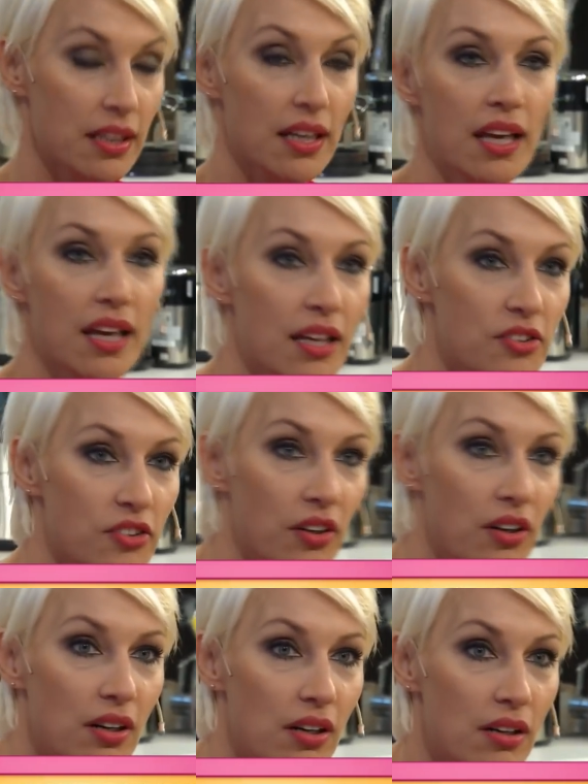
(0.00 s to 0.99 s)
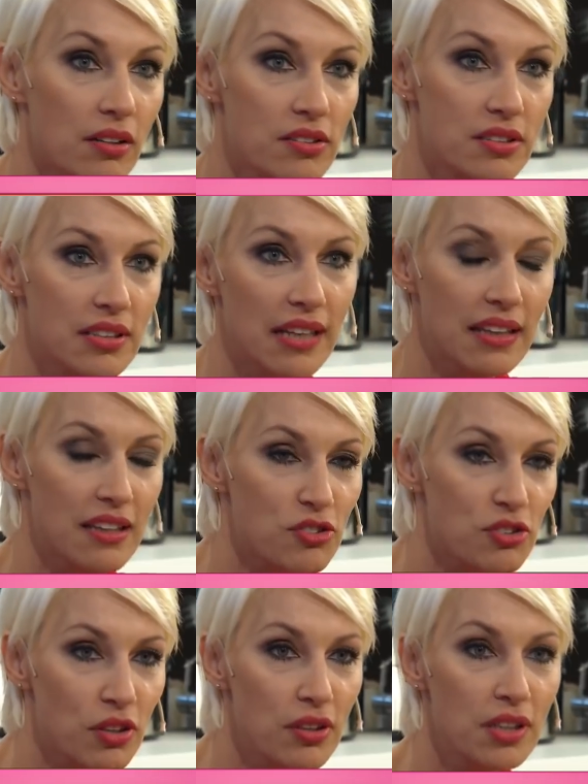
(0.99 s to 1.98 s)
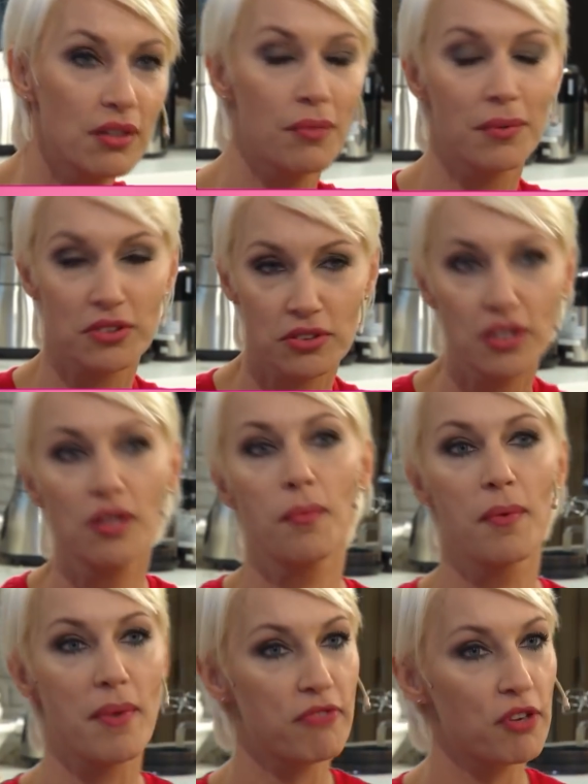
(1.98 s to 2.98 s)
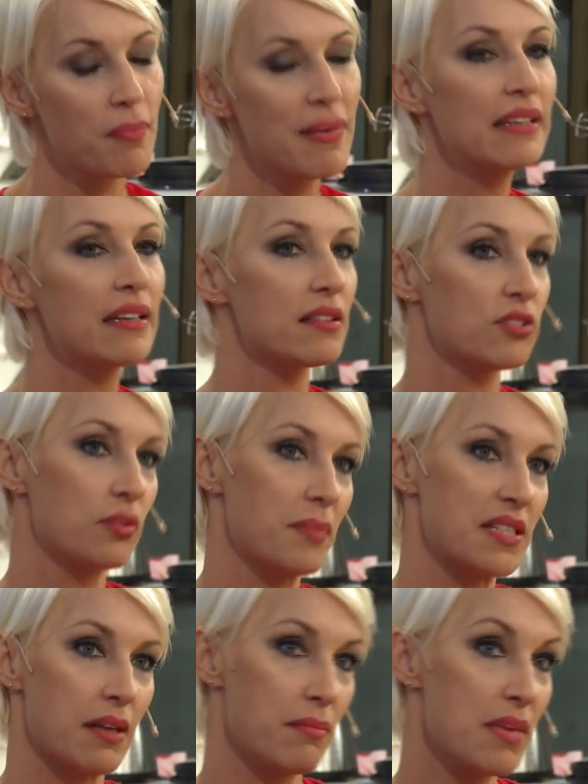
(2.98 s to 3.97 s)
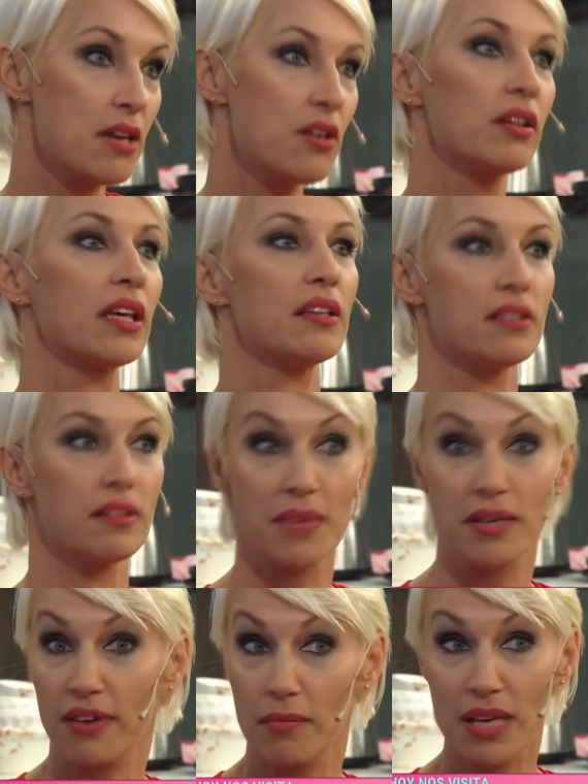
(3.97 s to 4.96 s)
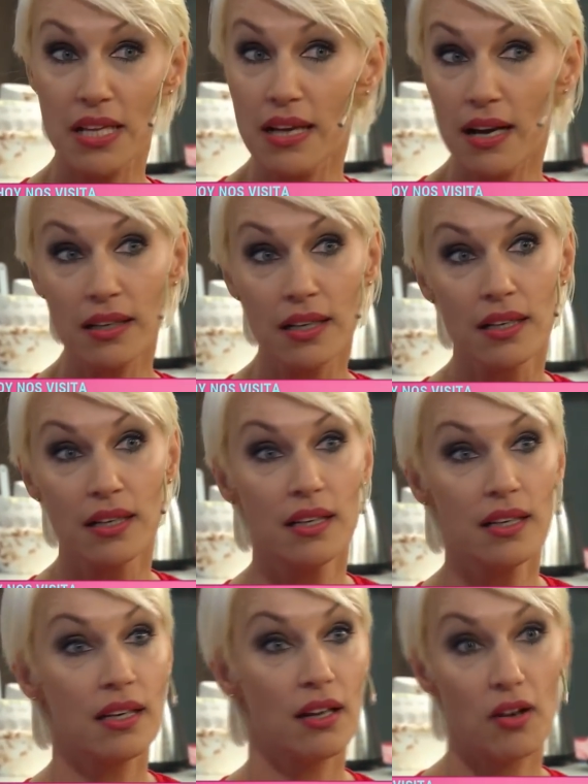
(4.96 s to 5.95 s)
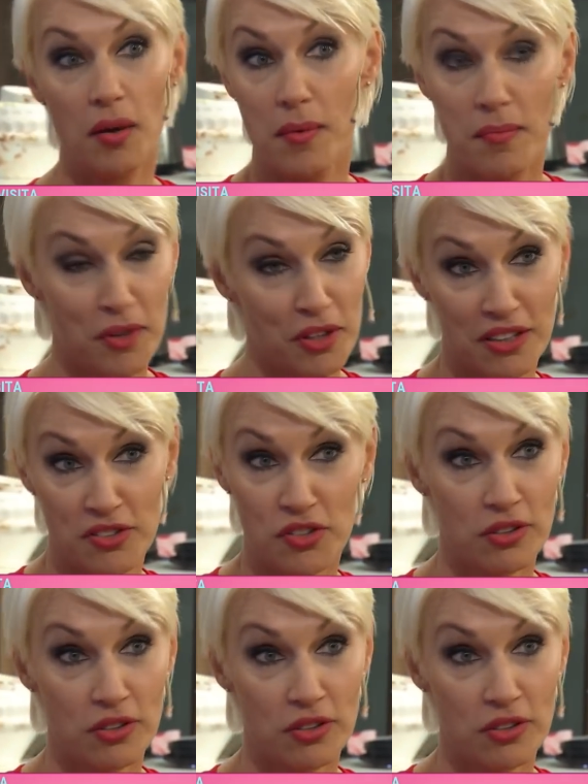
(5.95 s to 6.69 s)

Eh, yo sé quién soy, cómo soy, cómo me formé, quiénes son mis amigos, quién es mi familia, y es lo que me importa. Yo no